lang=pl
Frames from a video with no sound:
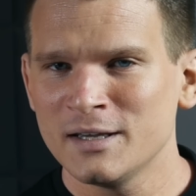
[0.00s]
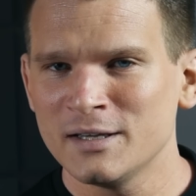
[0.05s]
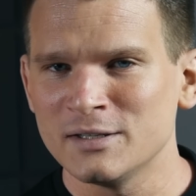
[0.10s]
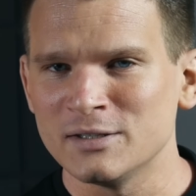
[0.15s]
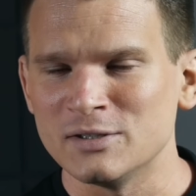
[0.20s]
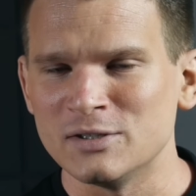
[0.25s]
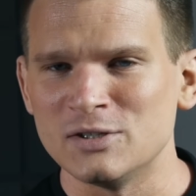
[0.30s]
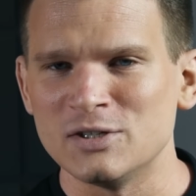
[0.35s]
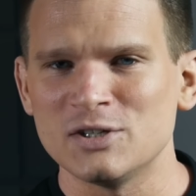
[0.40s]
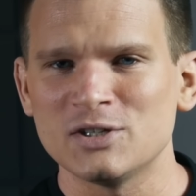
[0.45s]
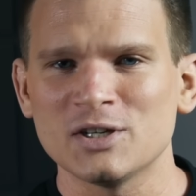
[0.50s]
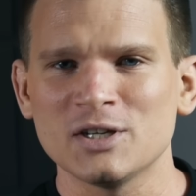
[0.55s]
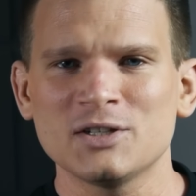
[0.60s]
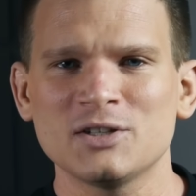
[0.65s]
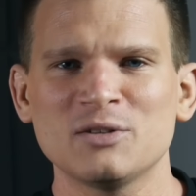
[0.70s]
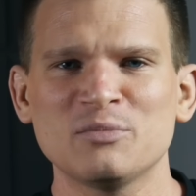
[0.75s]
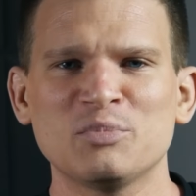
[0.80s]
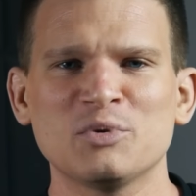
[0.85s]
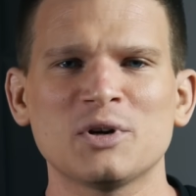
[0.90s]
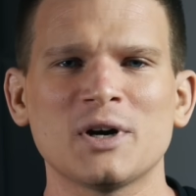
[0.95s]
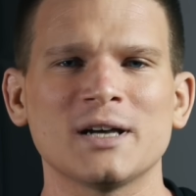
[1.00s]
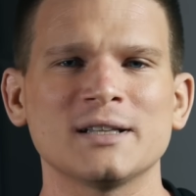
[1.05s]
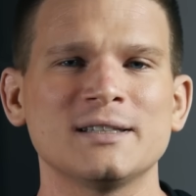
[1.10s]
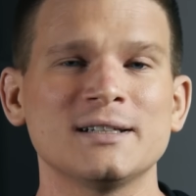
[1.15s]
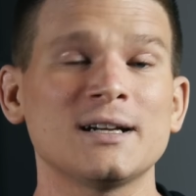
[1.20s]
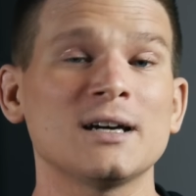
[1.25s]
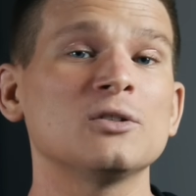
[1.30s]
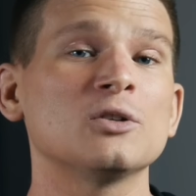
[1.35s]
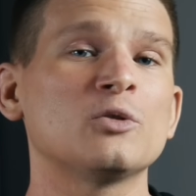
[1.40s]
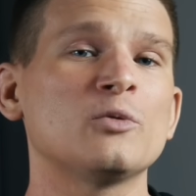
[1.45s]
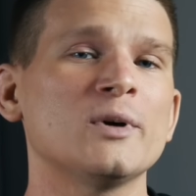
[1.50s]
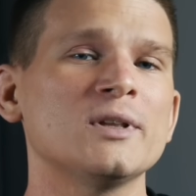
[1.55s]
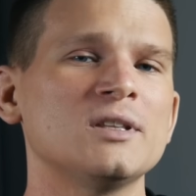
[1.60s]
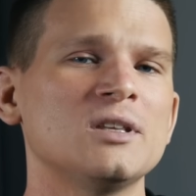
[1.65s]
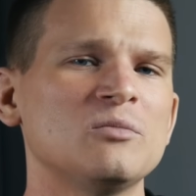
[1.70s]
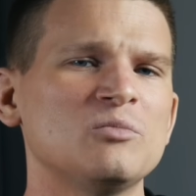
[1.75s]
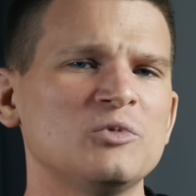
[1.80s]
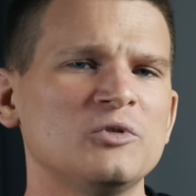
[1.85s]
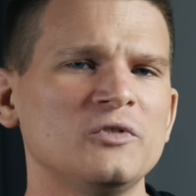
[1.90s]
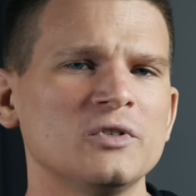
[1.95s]
Dzisiejszy bohater, a
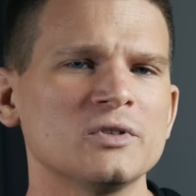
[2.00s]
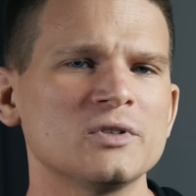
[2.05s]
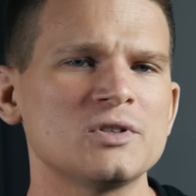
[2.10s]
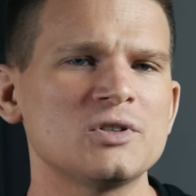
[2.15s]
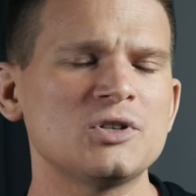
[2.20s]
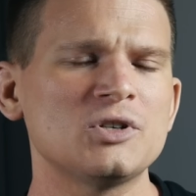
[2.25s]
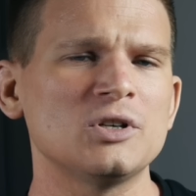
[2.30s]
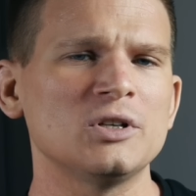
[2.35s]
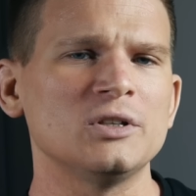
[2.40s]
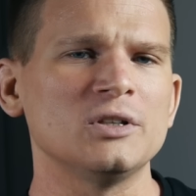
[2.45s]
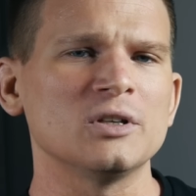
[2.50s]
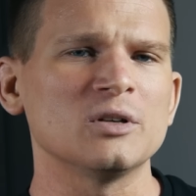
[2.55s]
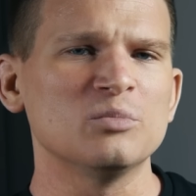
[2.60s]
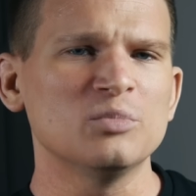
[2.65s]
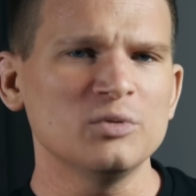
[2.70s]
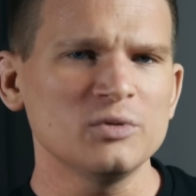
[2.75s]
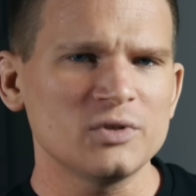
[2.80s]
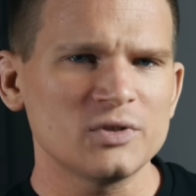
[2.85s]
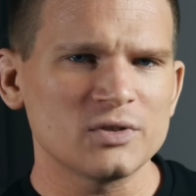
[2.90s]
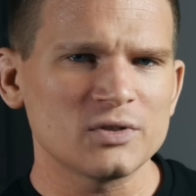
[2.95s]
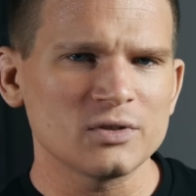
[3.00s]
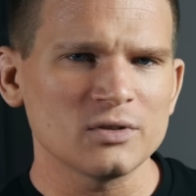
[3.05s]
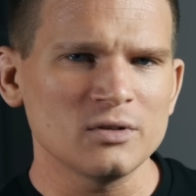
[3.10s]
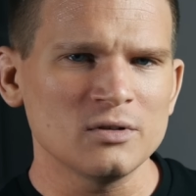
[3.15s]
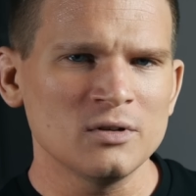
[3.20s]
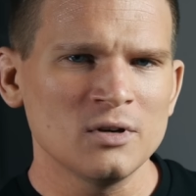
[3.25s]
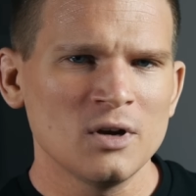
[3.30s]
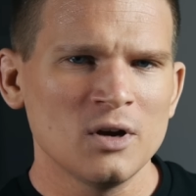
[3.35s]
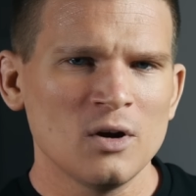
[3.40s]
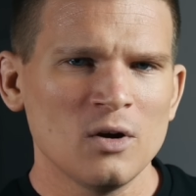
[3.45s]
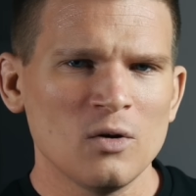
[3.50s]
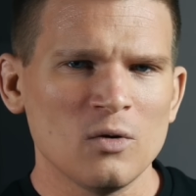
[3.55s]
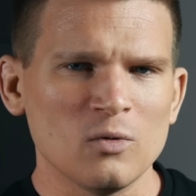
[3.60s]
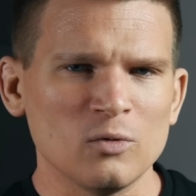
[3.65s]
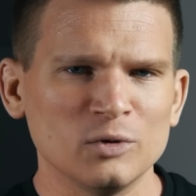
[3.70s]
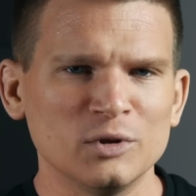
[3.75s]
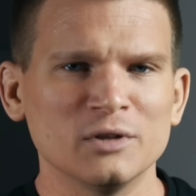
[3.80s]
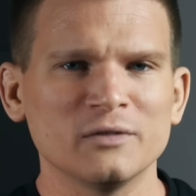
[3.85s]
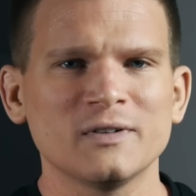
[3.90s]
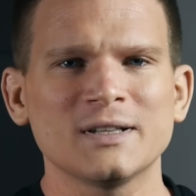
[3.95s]
dokładniej mówiąc silnik Busso,
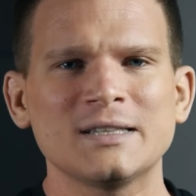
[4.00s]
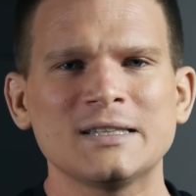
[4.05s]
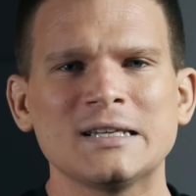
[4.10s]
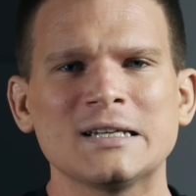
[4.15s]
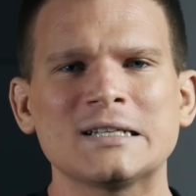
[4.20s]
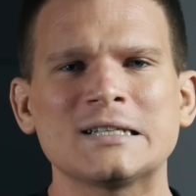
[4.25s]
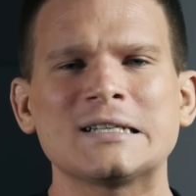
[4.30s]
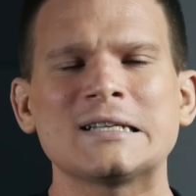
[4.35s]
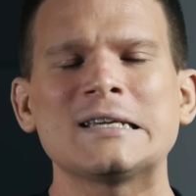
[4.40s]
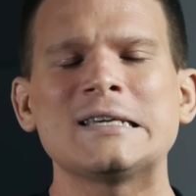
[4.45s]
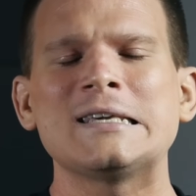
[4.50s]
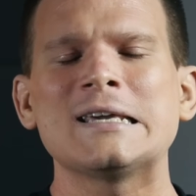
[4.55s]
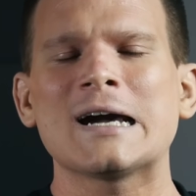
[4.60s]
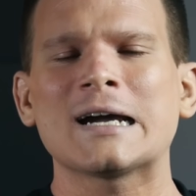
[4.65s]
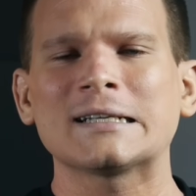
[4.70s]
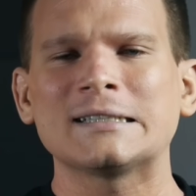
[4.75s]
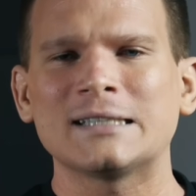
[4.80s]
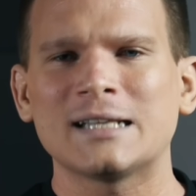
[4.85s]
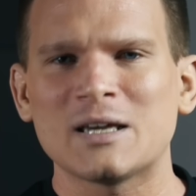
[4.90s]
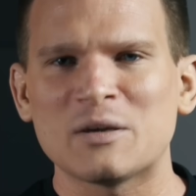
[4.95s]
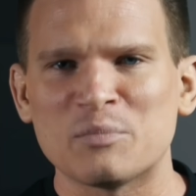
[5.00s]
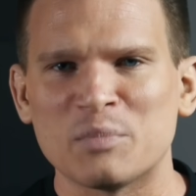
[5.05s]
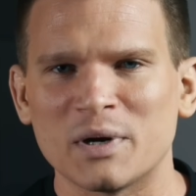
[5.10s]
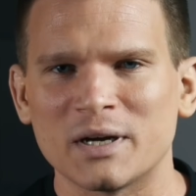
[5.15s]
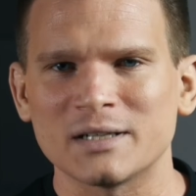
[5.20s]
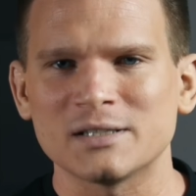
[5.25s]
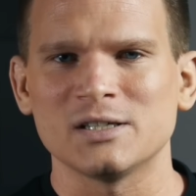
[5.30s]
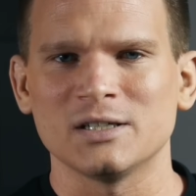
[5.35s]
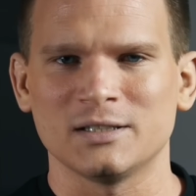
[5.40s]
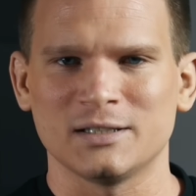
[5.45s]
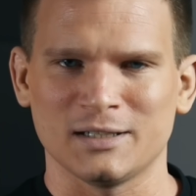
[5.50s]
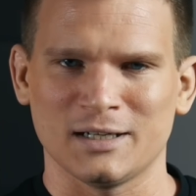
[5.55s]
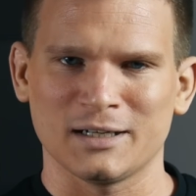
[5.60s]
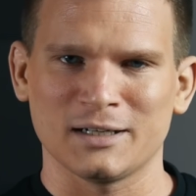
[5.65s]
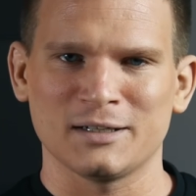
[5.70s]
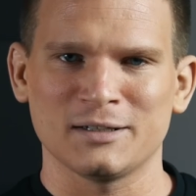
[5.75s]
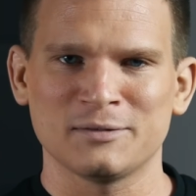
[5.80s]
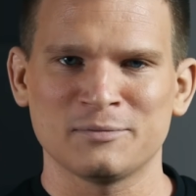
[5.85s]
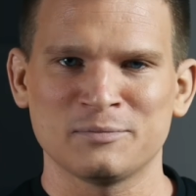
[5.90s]
udowadnia, że jak najbardziej tak.